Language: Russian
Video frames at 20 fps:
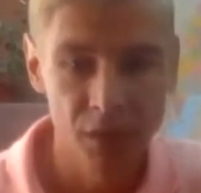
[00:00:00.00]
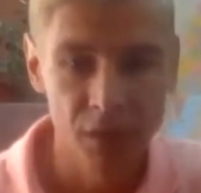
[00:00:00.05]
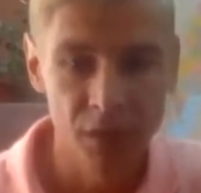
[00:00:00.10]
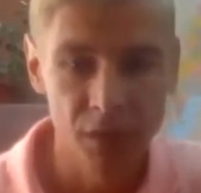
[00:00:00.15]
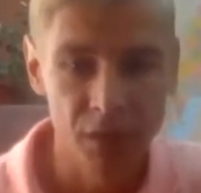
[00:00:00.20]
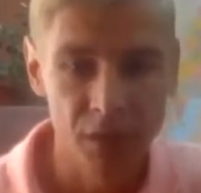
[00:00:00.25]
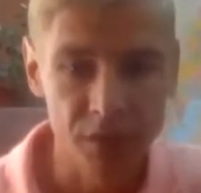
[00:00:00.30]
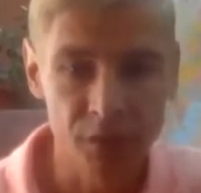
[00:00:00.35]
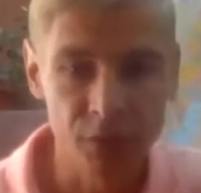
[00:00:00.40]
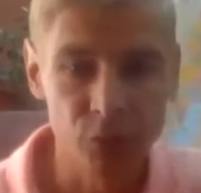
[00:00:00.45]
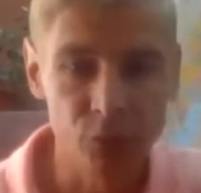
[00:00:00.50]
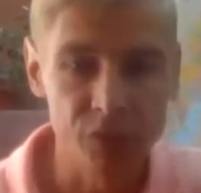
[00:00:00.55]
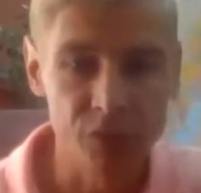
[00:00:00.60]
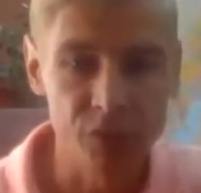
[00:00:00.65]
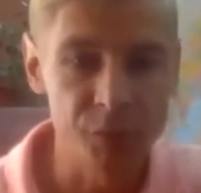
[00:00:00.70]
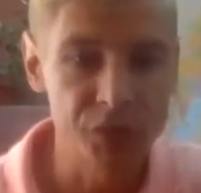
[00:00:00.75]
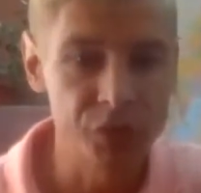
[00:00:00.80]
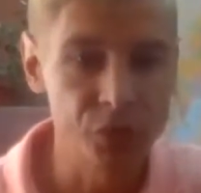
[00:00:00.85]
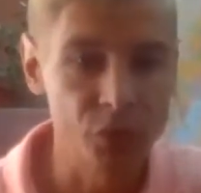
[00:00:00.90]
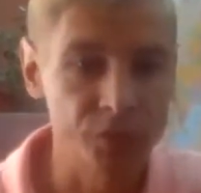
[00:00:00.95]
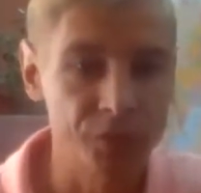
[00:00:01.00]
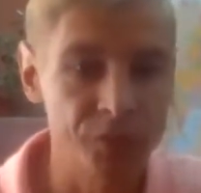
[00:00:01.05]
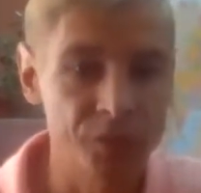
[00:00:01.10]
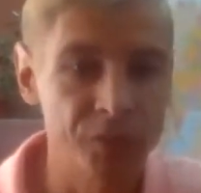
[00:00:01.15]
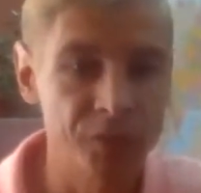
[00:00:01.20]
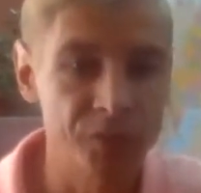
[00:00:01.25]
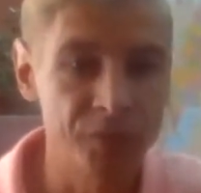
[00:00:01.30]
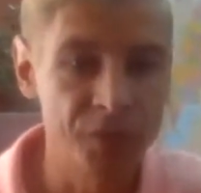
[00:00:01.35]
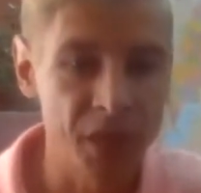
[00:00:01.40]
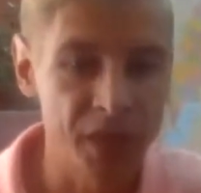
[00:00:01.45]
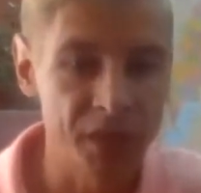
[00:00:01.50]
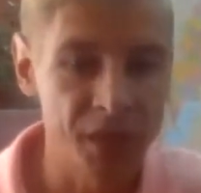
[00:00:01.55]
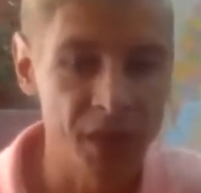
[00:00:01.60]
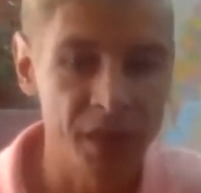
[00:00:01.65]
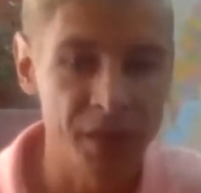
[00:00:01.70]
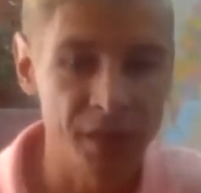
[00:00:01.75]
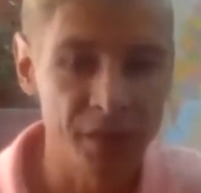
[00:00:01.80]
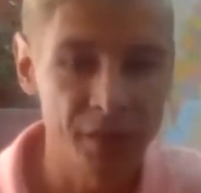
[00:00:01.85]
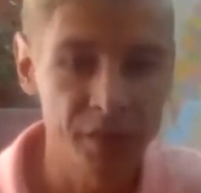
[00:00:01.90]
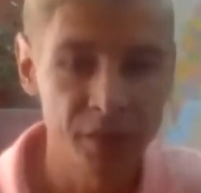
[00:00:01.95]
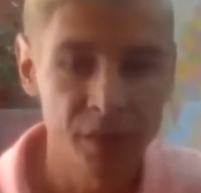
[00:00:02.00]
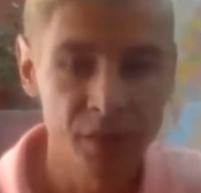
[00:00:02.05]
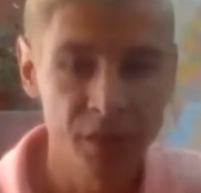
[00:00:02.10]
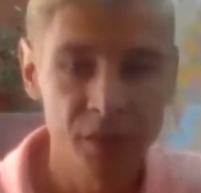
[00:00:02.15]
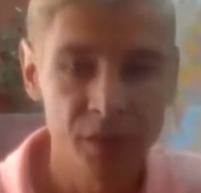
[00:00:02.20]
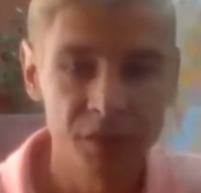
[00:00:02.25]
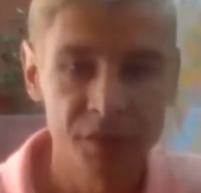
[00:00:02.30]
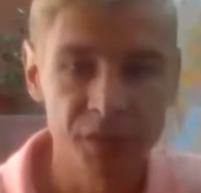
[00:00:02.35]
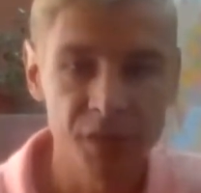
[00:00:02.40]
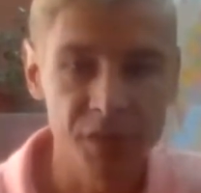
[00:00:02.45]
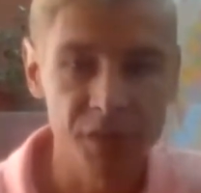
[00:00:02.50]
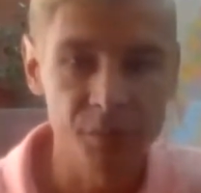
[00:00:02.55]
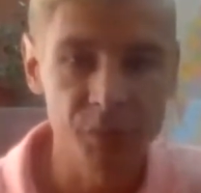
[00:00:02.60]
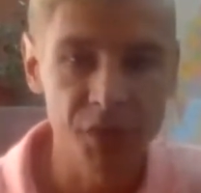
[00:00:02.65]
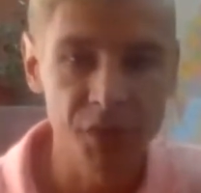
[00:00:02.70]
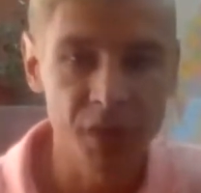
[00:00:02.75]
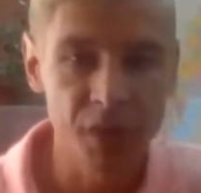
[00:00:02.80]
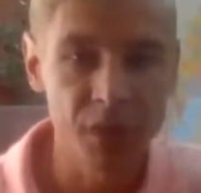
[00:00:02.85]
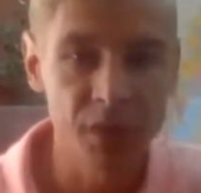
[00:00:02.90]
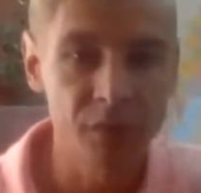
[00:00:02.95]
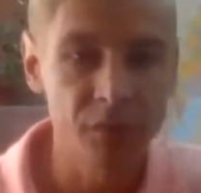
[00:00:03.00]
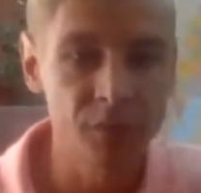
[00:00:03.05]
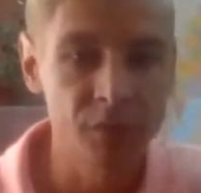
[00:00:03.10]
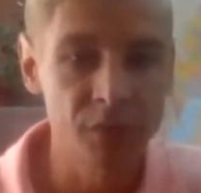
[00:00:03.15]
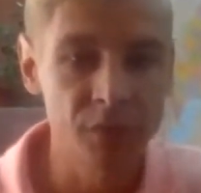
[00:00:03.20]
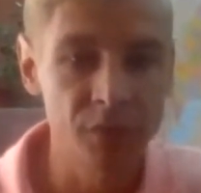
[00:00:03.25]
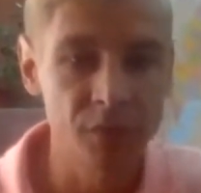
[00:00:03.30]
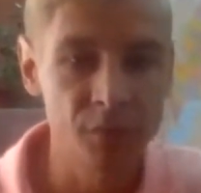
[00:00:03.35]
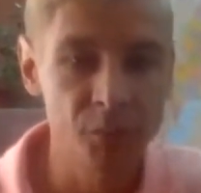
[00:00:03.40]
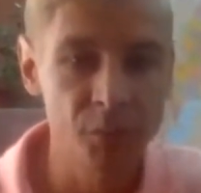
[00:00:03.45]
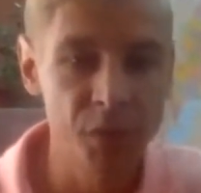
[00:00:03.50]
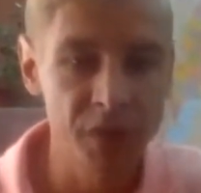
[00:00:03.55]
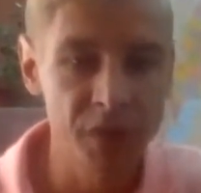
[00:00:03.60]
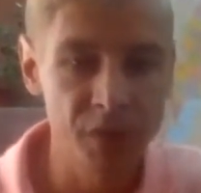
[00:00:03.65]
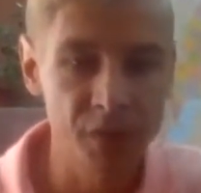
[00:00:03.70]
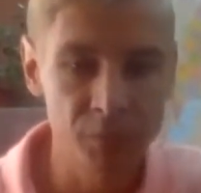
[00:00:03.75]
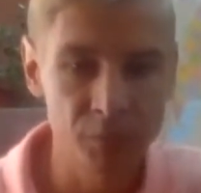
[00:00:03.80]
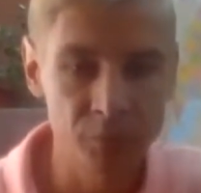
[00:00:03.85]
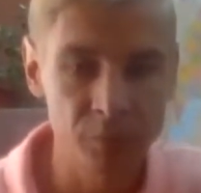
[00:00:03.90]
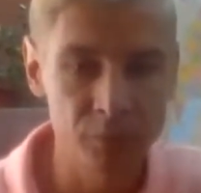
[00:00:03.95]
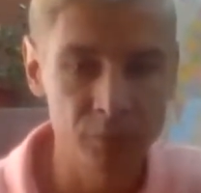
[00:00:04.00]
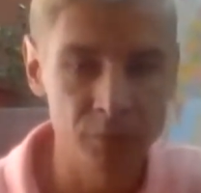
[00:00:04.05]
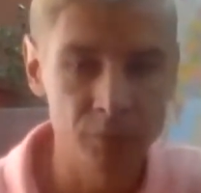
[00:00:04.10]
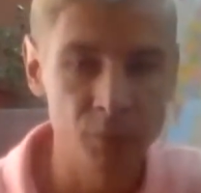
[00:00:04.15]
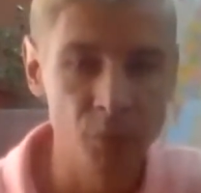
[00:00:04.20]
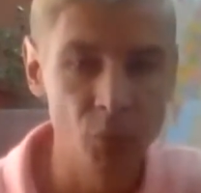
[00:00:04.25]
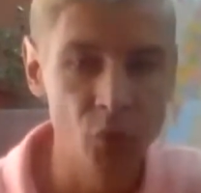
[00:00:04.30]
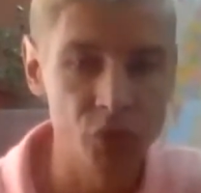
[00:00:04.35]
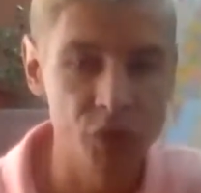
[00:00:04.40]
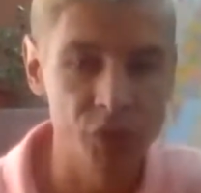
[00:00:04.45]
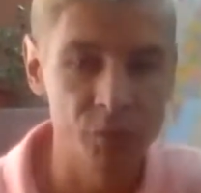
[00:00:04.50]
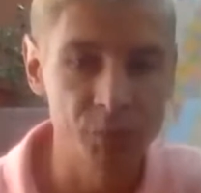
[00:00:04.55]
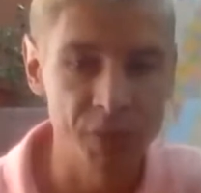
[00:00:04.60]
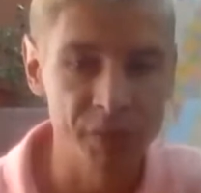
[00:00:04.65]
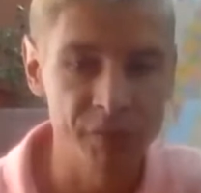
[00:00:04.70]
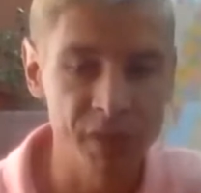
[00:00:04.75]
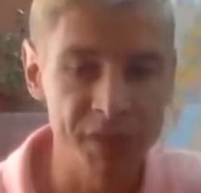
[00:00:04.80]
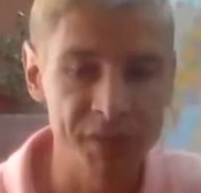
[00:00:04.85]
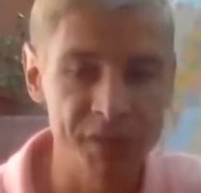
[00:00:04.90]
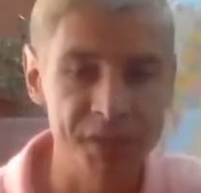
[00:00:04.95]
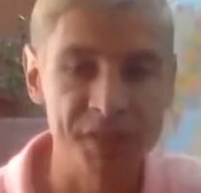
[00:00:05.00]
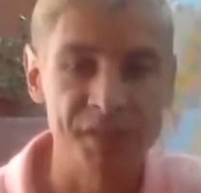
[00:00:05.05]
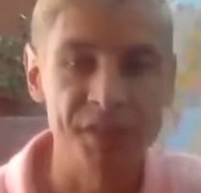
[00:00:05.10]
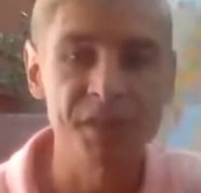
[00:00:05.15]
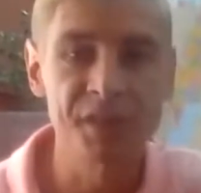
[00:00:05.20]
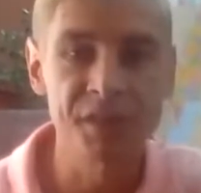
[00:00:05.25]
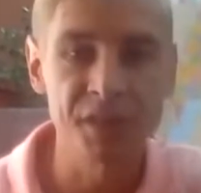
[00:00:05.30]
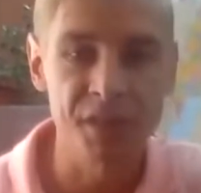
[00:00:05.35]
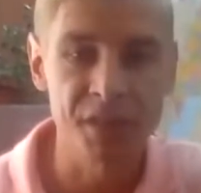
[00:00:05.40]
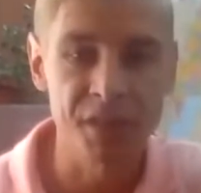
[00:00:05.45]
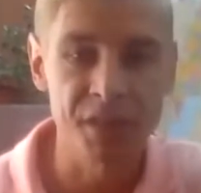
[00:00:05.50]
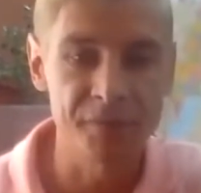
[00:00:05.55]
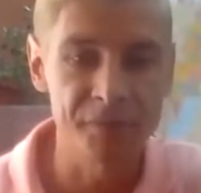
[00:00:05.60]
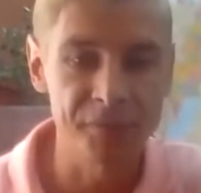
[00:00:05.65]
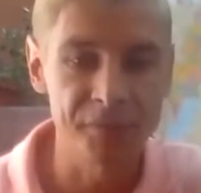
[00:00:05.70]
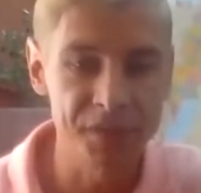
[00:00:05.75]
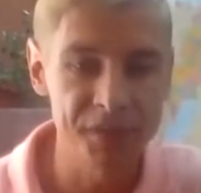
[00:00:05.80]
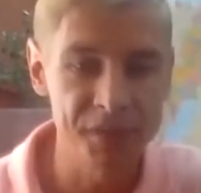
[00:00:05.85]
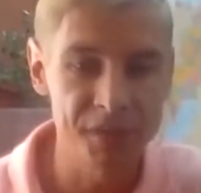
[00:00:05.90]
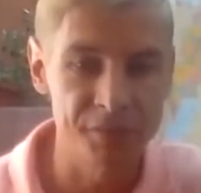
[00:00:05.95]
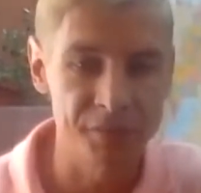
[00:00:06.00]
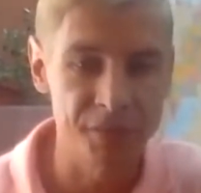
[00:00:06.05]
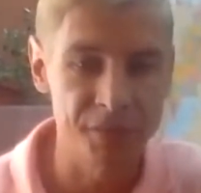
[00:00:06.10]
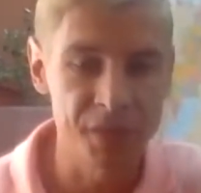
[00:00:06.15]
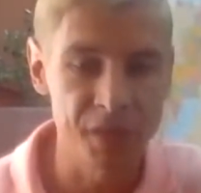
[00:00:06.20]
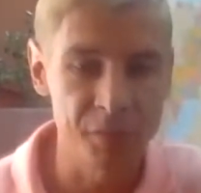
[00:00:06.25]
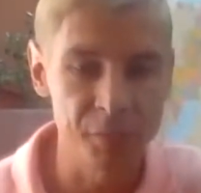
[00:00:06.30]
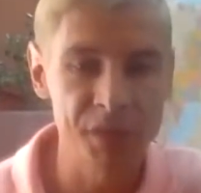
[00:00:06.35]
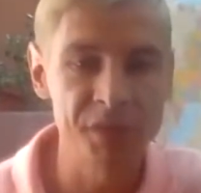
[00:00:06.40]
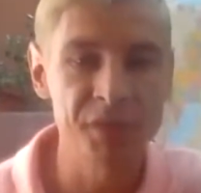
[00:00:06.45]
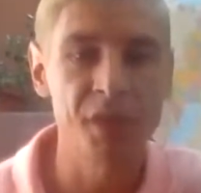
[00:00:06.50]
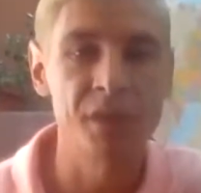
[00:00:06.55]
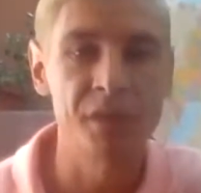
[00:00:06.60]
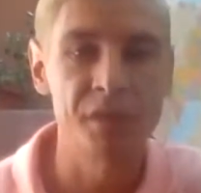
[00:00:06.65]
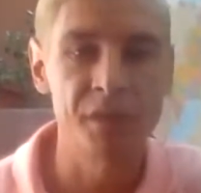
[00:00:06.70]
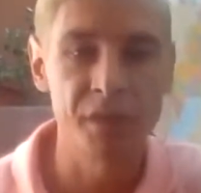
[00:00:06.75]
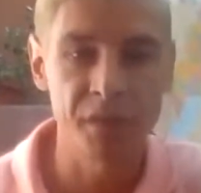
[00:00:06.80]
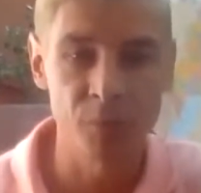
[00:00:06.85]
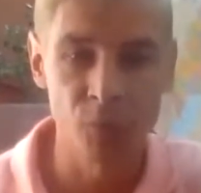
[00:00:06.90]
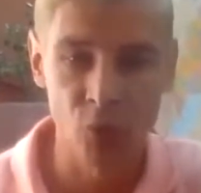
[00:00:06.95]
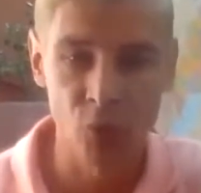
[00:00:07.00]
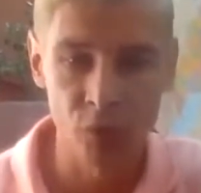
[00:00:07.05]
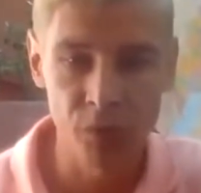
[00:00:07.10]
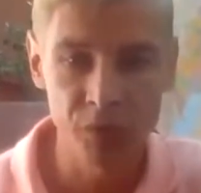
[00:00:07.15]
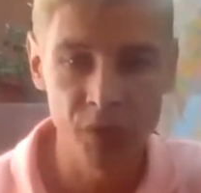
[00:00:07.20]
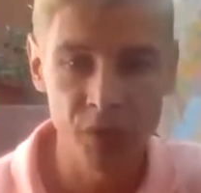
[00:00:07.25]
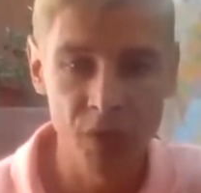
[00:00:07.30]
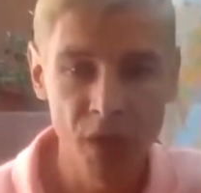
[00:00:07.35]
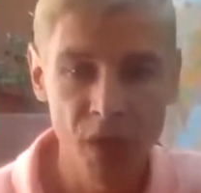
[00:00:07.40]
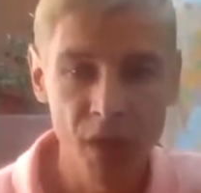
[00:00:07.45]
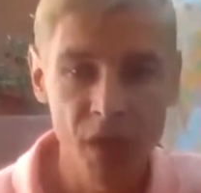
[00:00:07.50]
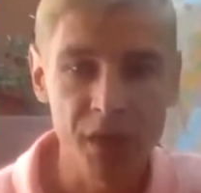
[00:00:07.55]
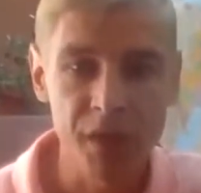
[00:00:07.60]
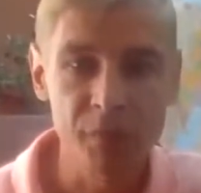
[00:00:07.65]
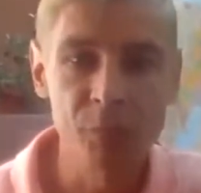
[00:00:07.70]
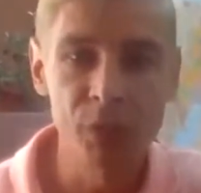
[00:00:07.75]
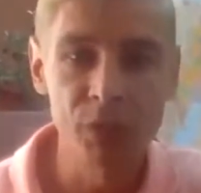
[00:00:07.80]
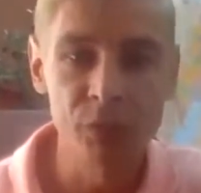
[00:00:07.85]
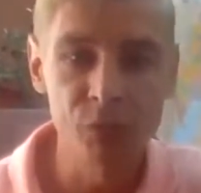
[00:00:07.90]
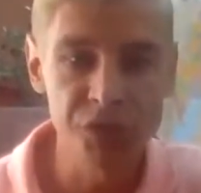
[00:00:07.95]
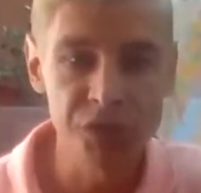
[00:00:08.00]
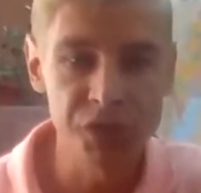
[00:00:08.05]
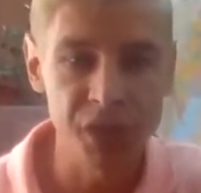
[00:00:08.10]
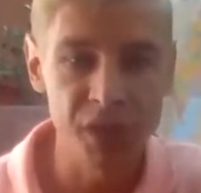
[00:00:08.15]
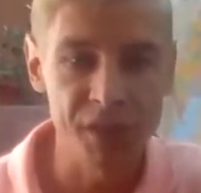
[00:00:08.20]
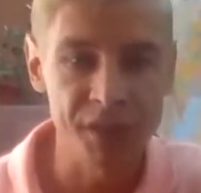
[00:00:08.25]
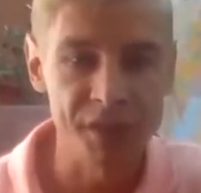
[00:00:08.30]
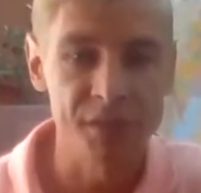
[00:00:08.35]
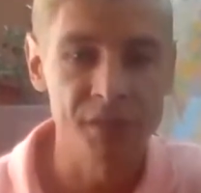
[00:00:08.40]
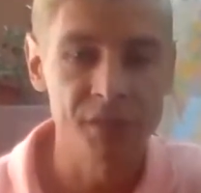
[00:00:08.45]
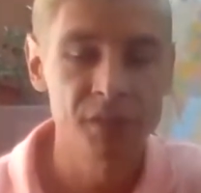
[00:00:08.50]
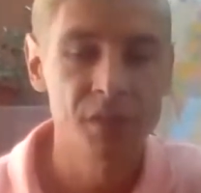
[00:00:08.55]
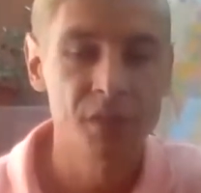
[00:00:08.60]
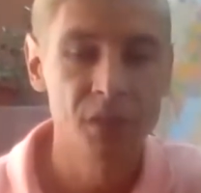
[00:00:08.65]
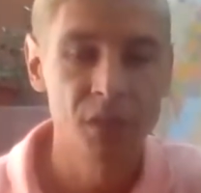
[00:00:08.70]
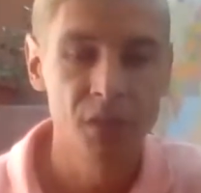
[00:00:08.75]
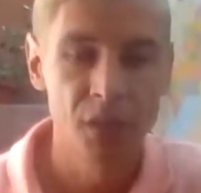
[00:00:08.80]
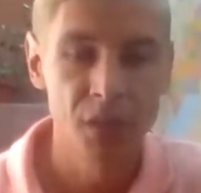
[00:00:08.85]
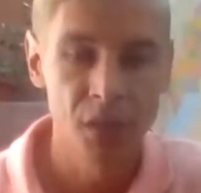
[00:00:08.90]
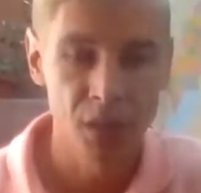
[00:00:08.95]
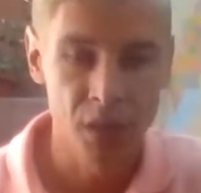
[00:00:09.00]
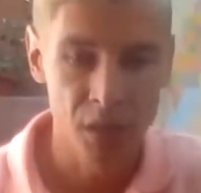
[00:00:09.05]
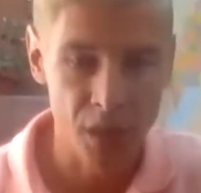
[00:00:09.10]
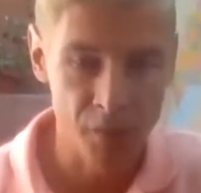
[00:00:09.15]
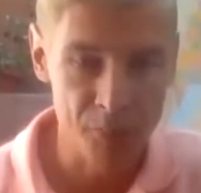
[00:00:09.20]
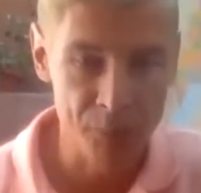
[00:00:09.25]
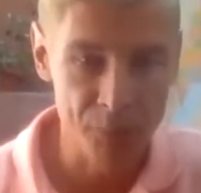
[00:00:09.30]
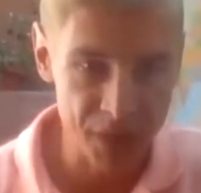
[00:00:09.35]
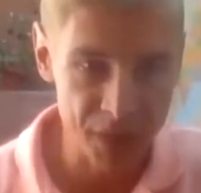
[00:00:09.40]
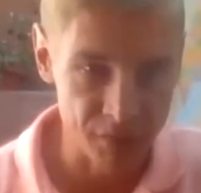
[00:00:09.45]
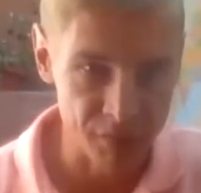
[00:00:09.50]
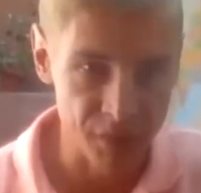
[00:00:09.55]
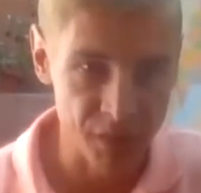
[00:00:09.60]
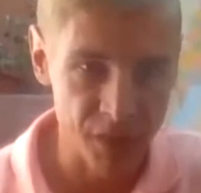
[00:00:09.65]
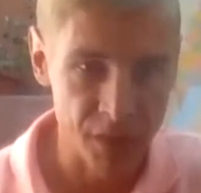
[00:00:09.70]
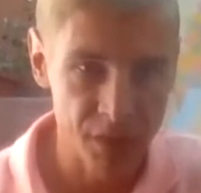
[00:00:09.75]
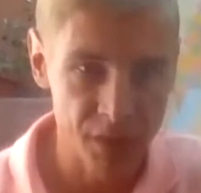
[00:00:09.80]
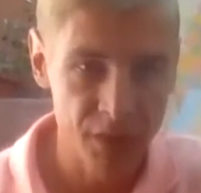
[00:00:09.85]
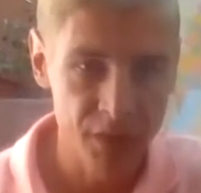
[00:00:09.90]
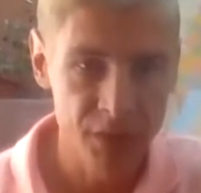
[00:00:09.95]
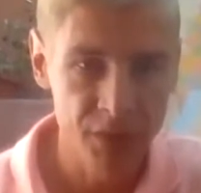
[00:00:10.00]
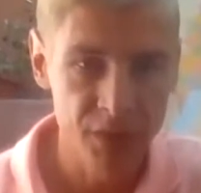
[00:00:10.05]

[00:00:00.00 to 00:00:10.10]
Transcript: кто размещен в котле, скажем так, э, мы можем проводить энергоэффективный капитальный ремонт и получать, а, первое,